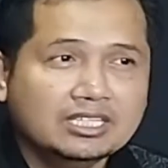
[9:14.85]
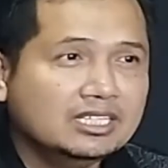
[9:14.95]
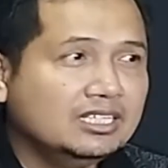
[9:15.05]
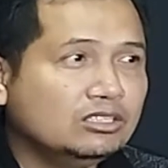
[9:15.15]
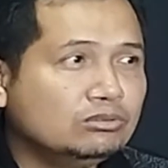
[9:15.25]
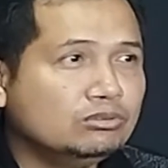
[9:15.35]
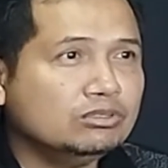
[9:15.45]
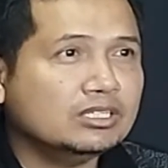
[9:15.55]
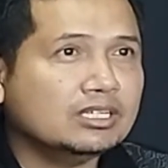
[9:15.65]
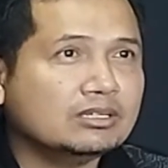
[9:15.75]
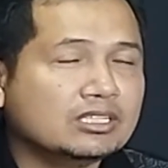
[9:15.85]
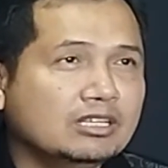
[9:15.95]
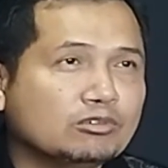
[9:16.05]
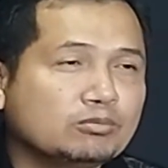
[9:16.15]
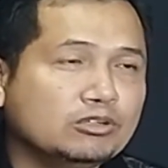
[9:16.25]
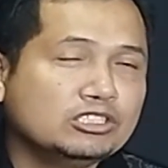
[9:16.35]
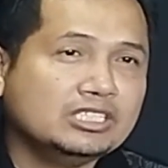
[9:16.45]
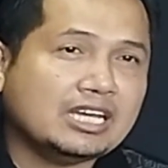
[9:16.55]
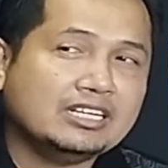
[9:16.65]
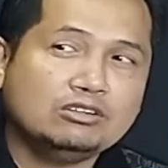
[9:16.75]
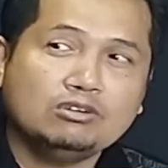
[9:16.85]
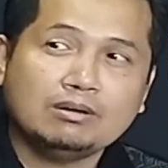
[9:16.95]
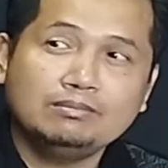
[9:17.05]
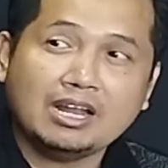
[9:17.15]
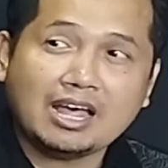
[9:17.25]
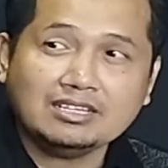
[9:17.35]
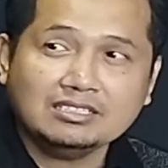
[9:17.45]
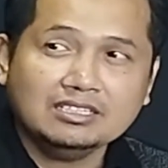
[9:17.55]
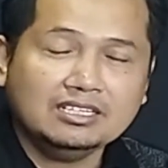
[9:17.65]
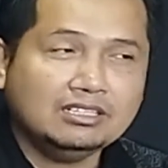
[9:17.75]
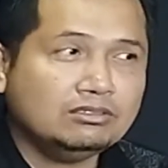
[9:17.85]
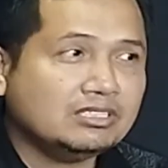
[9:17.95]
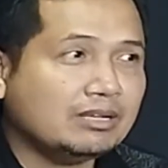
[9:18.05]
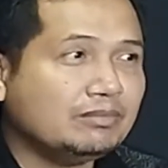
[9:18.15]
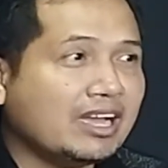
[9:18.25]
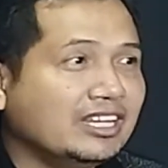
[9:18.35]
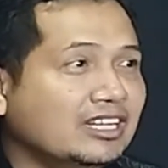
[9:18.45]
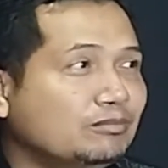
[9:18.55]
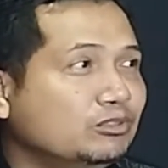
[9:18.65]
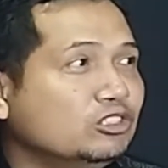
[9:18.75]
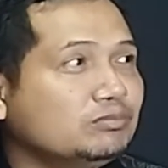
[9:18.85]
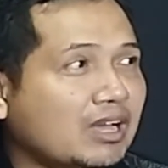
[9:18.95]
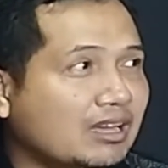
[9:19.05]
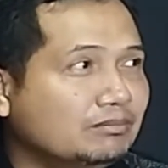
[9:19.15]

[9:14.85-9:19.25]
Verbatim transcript: Yeah. Itu uh, tim revolusinya ada 12. Yeah. Itu saya bagi 60 itu, Pak.